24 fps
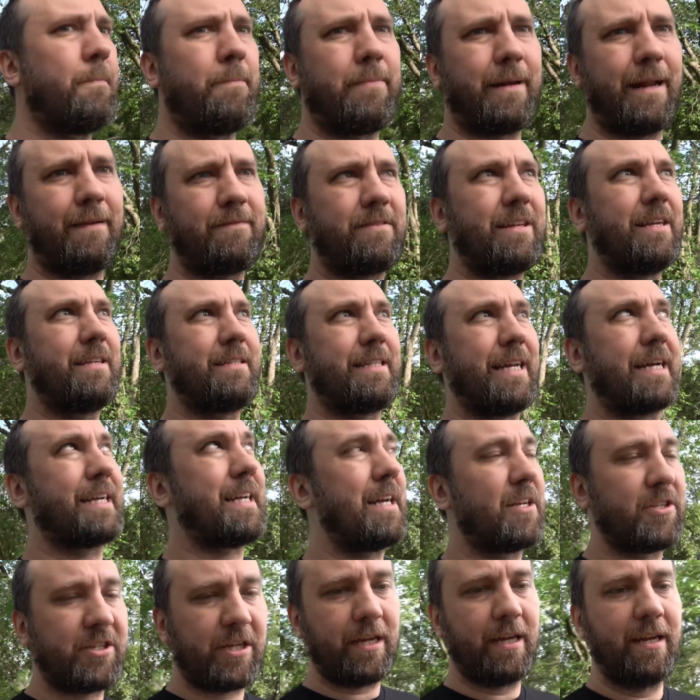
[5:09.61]
Prawda jest
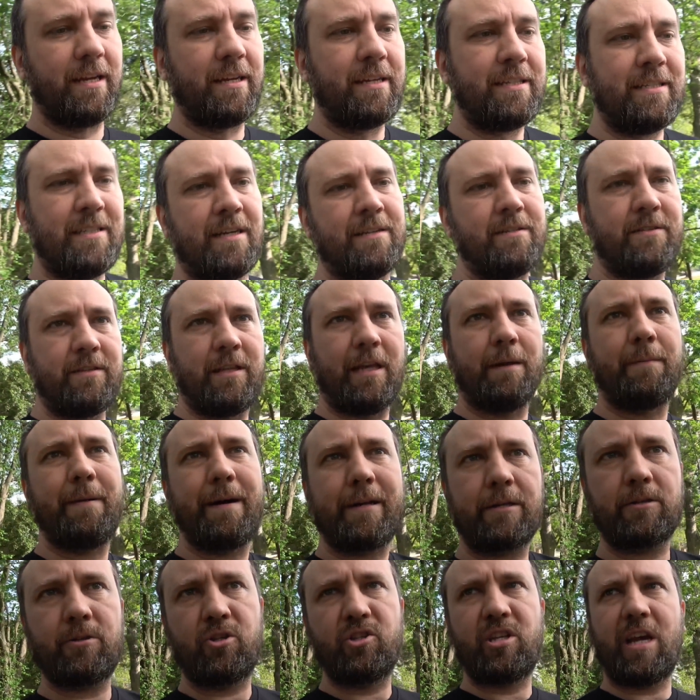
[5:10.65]
taka, że nie
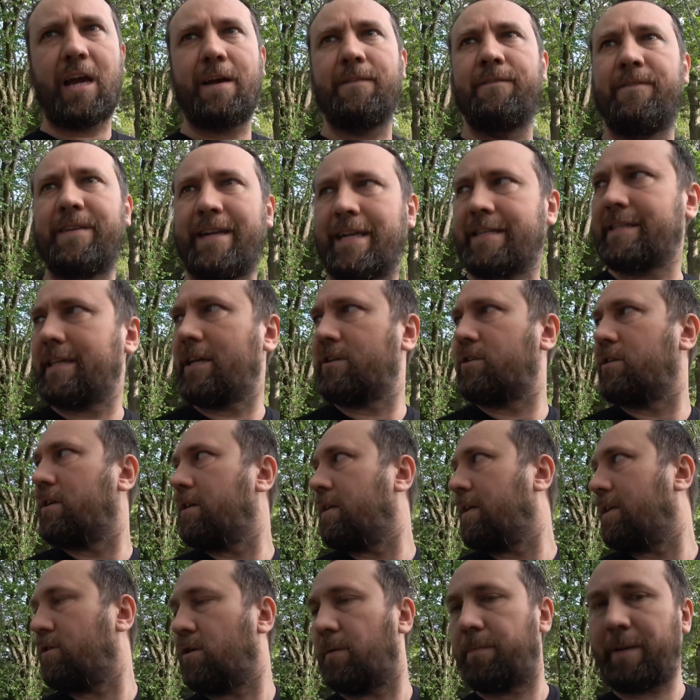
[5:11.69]
bardzo chciałem wracać
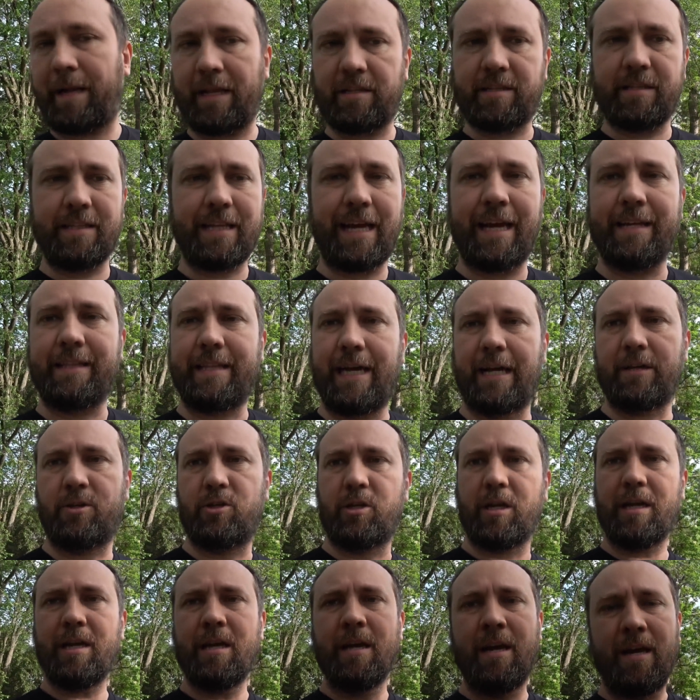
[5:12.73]
y, do pracy na
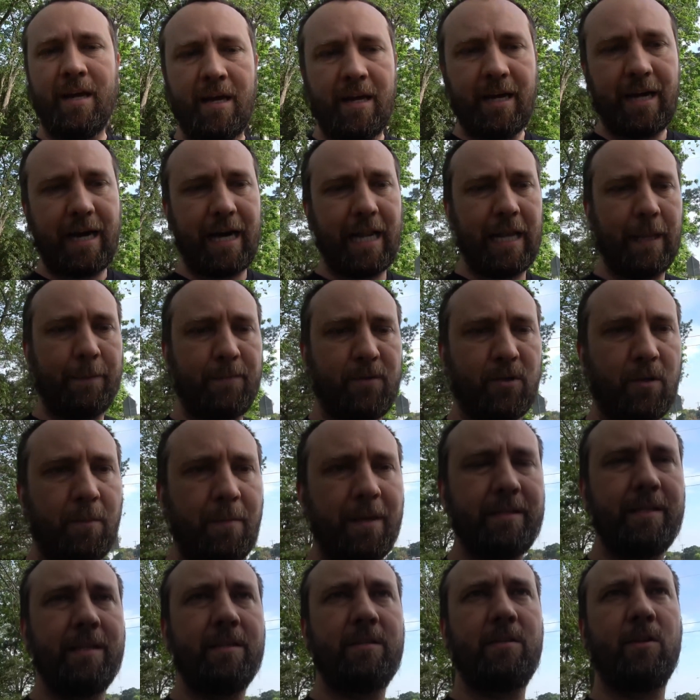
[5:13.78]
etacie, ale przy
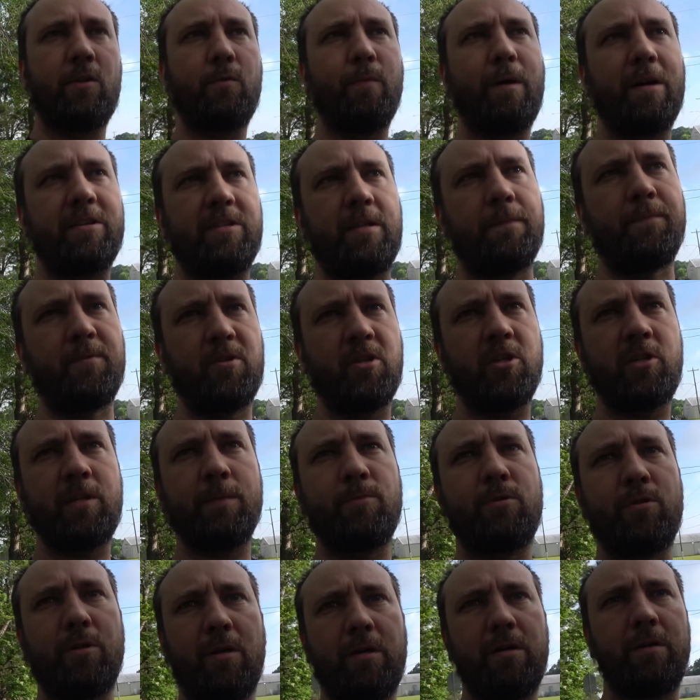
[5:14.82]
obecnej sytuacji, przy czym
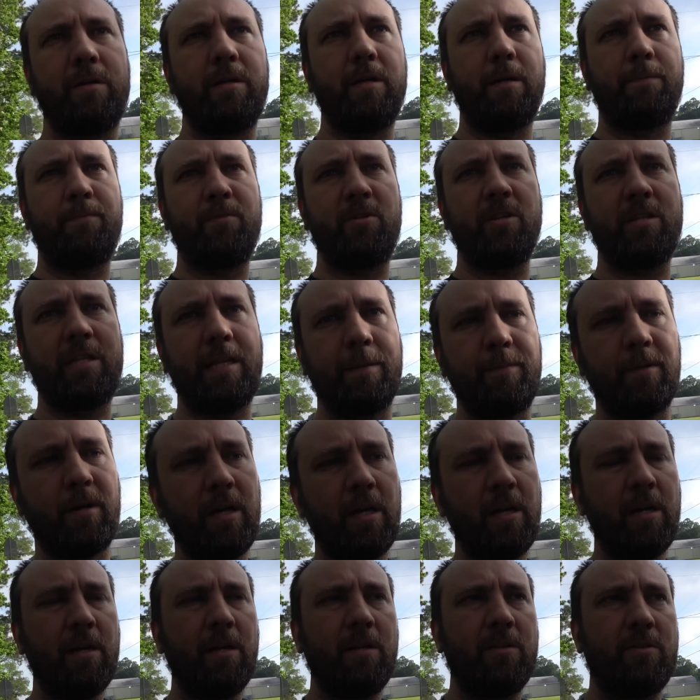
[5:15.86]
co, przy tym
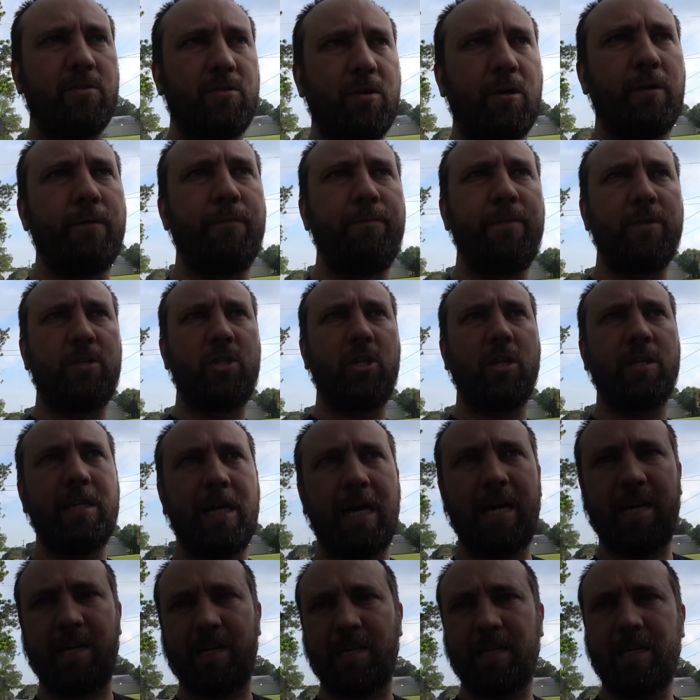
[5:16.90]
co
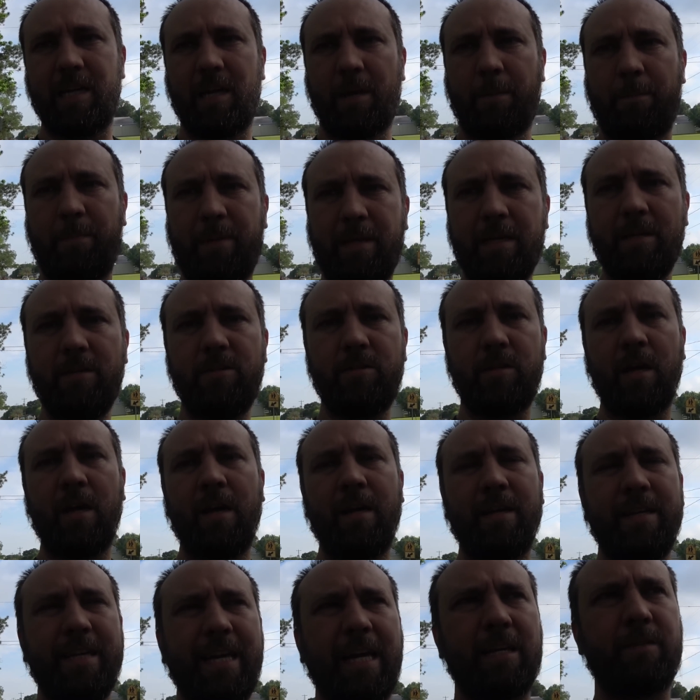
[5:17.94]
wyczynia e, PiS.
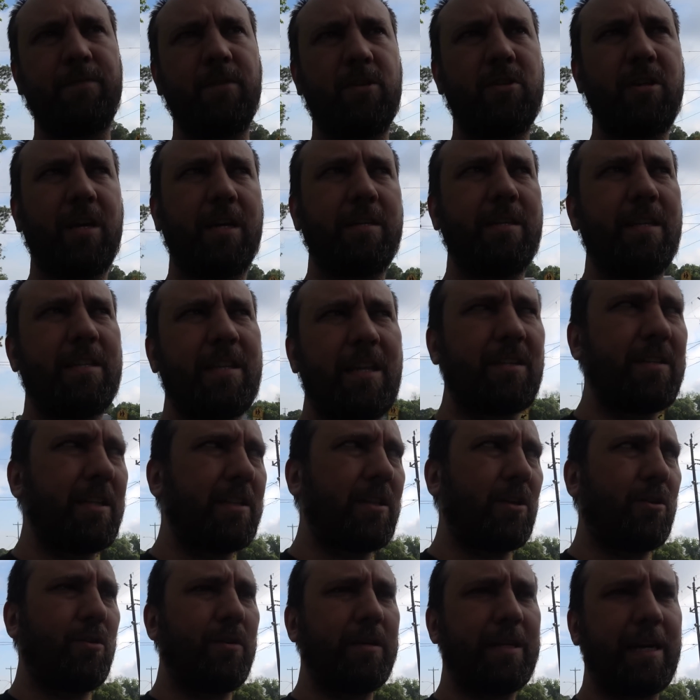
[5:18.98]
Ja zwyczajnie, nie, nie
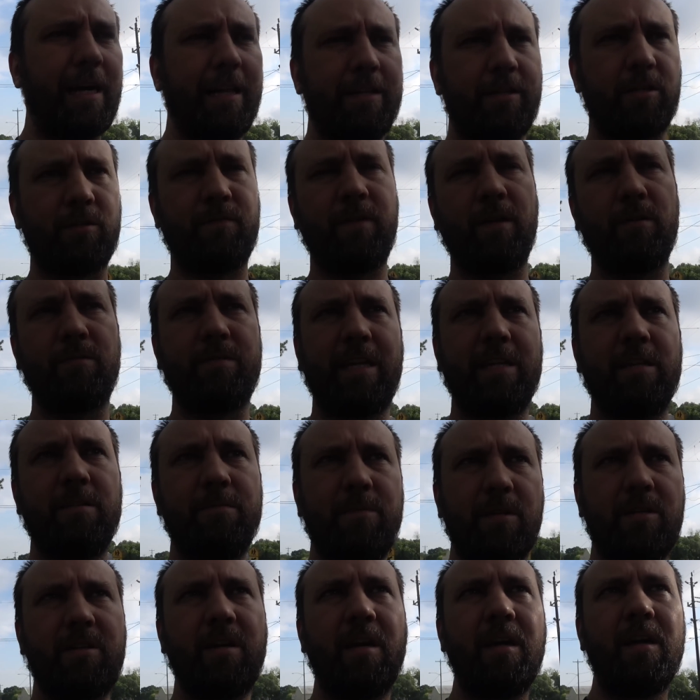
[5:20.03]
tylko ja, ale też wielu
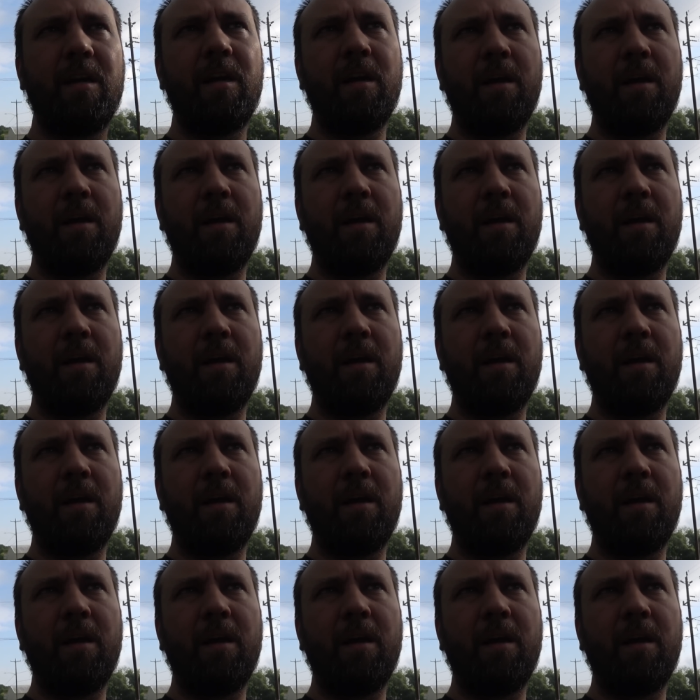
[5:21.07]
znajomych.